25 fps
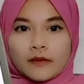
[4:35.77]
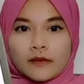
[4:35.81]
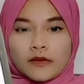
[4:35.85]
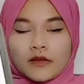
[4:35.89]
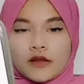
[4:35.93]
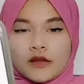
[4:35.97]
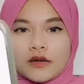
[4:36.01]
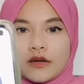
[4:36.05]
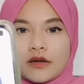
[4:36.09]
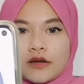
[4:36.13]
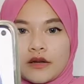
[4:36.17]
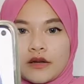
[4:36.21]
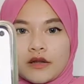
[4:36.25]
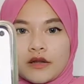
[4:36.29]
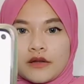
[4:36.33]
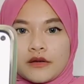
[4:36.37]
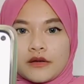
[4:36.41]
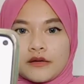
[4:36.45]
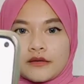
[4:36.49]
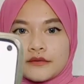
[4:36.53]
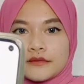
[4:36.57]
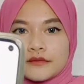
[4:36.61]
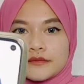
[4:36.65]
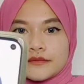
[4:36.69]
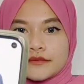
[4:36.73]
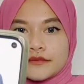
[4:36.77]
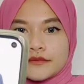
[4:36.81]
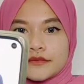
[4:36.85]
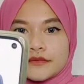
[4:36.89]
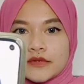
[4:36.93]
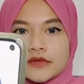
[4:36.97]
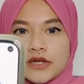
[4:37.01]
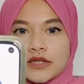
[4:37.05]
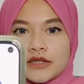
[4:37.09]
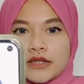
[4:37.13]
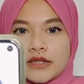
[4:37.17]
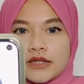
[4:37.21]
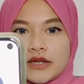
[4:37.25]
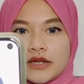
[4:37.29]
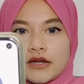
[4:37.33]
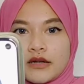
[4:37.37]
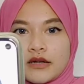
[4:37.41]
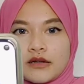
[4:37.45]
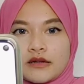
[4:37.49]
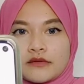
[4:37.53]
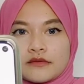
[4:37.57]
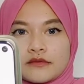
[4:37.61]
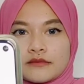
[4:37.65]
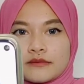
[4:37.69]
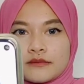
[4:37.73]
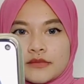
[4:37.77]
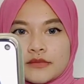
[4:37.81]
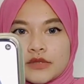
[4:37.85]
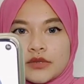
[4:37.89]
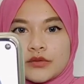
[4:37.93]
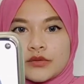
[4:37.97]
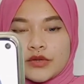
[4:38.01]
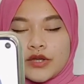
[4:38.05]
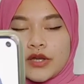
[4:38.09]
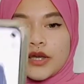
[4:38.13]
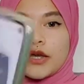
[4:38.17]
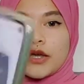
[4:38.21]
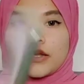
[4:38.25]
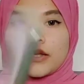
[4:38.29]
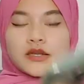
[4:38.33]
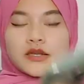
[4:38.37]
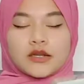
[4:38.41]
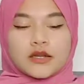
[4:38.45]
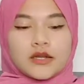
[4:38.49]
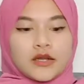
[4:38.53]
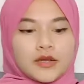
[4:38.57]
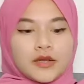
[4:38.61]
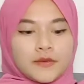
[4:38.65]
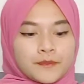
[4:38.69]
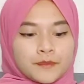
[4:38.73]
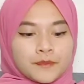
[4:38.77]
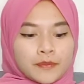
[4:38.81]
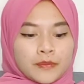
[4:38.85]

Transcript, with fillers: ini nih kelihatan nggak bentuknya kayak gini